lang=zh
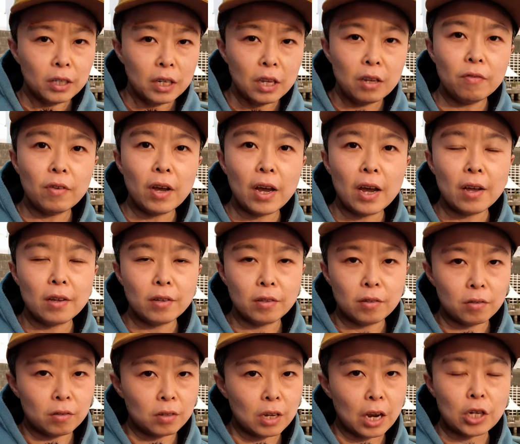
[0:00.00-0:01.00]
因为
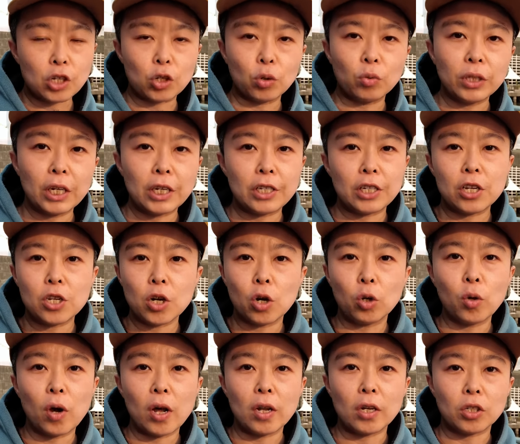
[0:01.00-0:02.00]
在使用这些
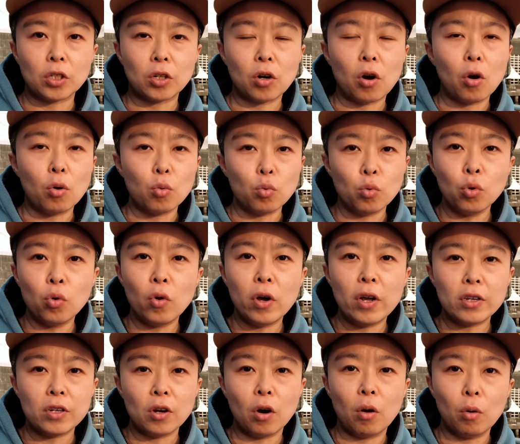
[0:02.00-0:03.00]
焦段的时候，无
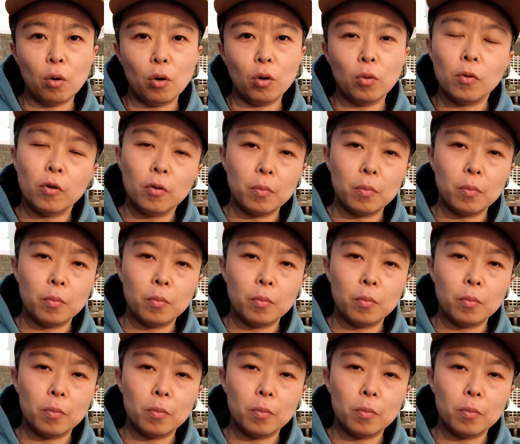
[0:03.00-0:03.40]
论有。